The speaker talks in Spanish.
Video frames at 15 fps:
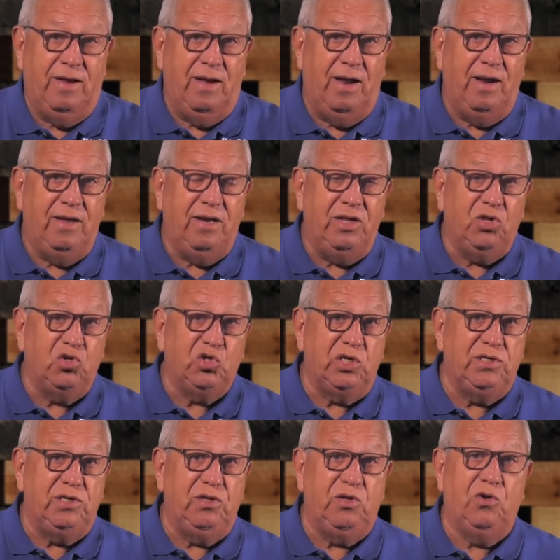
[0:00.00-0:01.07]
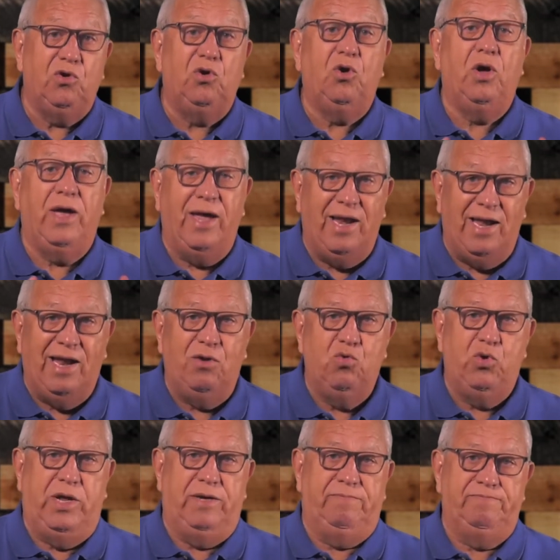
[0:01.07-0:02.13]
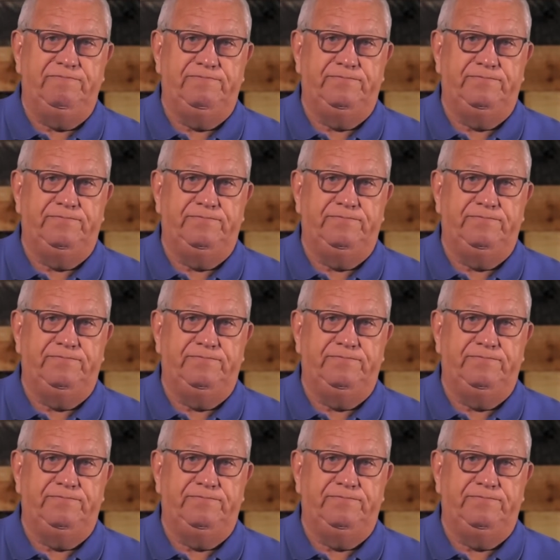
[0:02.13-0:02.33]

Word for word: el grito se sintió en la luna.